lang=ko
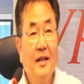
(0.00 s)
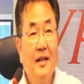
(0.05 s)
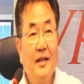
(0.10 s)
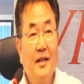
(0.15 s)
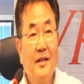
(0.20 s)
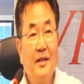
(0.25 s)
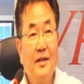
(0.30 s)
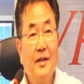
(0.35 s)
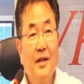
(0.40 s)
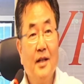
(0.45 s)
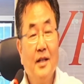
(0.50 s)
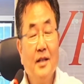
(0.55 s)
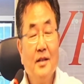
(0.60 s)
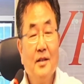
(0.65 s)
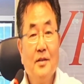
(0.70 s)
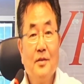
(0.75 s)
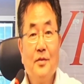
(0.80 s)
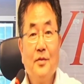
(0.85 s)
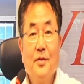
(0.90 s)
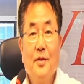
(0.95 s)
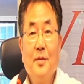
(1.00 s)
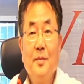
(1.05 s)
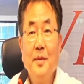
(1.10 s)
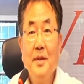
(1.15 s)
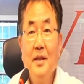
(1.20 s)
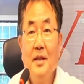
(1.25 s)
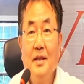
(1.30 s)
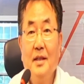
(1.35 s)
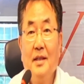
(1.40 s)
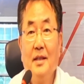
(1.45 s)
그러한
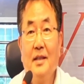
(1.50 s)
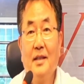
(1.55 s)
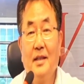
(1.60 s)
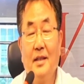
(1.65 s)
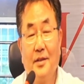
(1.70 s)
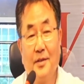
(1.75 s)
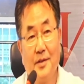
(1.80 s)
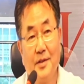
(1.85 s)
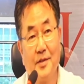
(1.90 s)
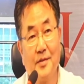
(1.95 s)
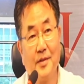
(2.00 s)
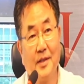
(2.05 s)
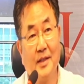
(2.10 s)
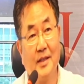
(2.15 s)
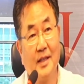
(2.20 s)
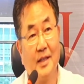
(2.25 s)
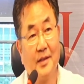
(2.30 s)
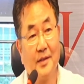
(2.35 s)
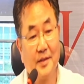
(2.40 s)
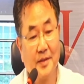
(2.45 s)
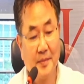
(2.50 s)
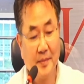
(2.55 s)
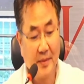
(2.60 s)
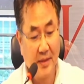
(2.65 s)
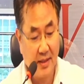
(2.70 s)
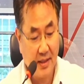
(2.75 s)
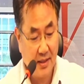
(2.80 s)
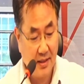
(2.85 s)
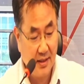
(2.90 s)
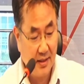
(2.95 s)
수업이 이루어질 수 있다는 것입니다.
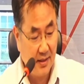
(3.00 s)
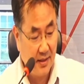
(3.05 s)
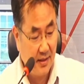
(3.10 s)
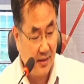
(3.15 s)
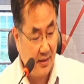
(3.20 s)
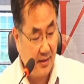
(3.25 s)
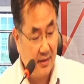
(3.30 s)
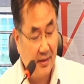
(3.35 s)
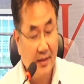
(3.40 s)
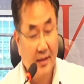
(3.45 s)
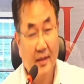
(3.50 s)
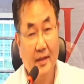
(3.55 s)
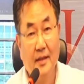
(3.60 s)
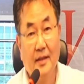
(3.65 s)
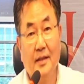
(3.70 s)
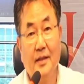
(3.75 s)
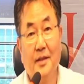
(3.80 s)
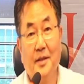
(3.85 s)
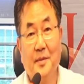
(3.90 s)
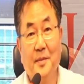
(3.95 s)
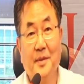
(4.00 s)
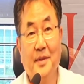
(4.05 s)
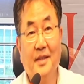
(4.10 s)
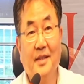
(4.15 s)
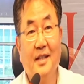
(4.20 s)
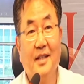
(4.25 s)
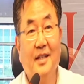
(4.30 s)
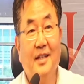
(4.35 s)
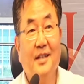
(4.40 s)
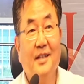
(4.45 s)
여러분,
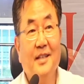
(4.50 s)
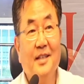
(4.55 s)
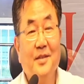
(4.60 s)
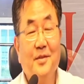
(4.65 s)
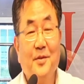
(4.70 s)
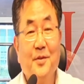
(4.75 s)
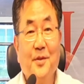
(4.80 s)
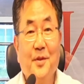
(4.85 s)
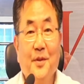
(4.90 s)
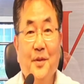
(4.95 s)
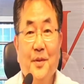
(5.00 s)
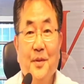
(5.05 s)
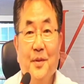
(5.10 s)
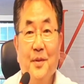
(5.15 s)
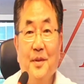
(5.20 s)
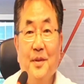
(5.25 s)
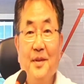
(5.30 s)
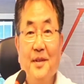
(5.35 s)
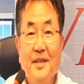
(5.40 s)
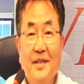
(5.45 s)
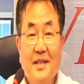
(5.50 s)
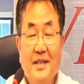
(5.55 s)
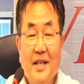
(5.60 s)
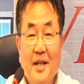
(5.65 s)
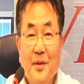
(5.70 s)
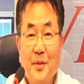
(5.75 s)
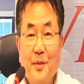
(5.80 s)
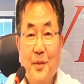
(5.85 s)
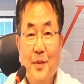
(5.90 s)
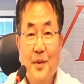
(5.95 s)
어, 이 스튜디오, 이제
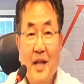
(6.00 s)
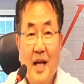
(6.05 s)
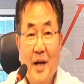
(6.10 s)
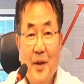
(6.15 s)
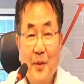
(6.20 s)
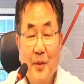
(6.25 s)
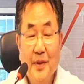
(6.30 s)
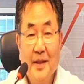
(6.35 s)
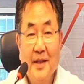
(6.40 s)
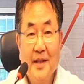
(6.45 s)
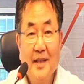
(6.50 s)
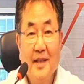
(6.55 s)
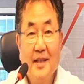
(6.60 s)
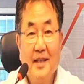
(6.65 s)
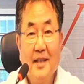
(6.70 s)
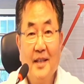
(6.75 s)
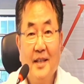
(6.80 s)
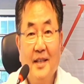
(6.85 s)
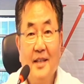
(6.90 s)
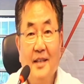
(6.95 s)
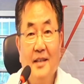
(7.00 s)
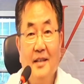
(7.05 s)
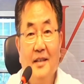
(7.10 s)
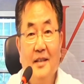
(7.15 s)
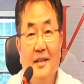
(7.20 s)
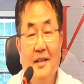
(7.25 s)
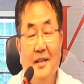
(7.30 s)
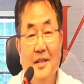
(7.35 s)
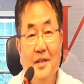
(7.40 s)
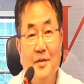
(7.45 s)
새로 나온
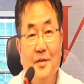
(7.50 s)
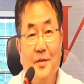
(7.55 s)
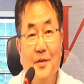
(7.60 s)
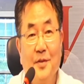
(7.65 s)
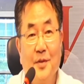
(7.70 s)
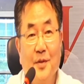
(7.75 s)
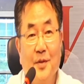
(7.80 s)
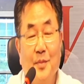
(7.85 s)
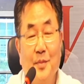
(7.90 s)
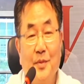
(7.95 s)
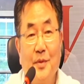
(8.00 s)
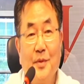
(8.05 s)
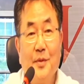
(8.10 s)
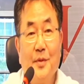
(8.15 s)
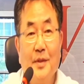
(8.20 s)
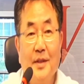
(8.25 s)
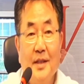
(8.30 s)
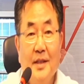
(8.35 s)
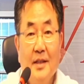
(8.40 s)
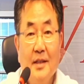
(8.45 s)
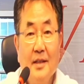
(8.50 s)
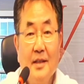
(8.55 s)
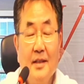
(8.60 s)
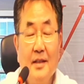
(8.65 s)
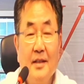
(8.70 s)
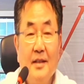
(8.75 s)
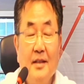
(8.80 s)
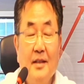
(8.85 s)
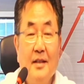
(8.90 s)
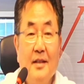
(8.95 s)
어, 이 스튜디오 프로는
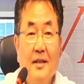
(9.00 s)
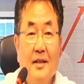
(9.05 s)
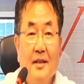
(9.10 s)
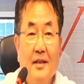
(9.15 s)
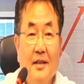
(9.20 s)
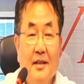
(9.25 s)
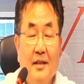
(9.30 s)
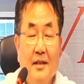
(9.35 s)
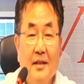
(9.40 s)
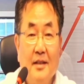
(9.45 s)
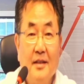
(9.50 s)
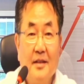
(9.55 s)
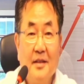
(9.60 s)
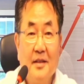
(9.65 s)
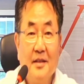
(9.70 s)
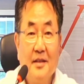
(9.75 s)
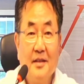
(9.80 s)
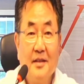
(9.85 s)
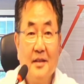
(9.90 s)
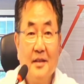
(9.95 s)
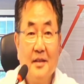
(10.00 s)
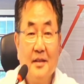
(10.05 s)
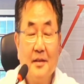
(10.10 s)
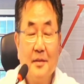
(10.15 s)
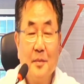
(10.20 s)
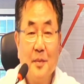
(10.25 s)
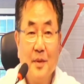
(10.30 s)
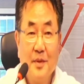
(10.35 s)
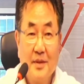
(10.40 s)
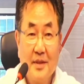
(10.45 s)
어,
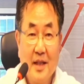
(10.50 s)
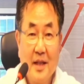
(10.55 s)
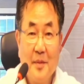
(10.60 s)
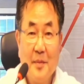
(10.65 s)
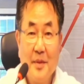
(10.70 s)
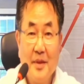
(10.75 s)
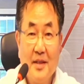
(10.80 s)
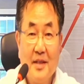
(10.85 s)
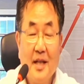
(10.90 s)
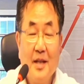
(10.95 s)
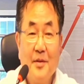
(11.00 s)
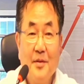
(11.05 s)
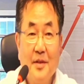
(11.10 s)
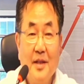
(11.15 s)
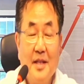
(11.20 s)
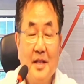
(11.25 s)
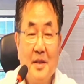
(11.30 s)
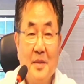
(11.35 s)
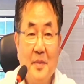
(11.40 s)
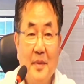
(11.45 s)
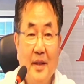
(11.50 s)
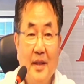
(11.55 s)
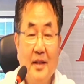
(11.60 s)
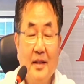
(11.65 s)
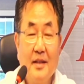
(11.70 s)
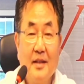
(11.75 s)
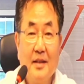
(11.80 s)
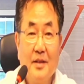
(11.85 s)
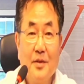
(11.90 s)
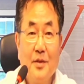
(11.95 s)
뭐 장비를 사도
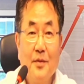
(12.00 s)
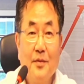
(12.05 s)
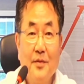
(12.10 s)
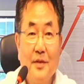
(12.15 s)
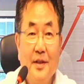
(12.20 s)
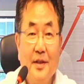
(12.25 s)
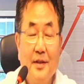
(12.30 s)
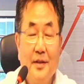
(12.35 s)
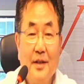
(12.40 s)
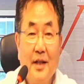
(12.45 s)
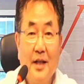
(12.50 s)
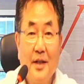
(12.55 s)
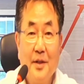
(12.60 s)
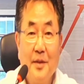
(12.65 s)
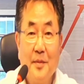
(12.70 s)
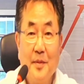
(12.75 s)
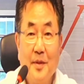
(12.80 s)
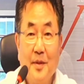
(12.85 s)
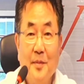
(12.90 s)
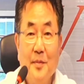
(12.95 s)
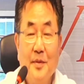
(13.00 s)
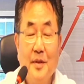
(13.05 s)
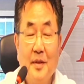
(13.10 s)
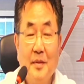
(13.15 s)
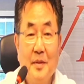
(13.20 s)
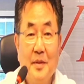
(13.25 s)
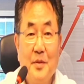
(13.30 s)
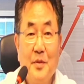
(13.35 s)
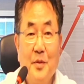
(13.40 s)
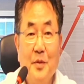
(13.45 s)
되지만 소프트웨어가 여러분
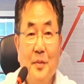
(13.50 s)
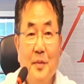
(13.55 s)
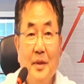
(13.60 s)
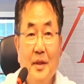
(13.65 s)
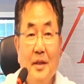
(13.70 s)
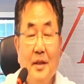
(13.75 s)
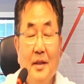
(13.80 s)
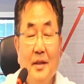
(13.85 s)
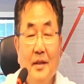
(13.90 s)
컴퓨터만 좋으면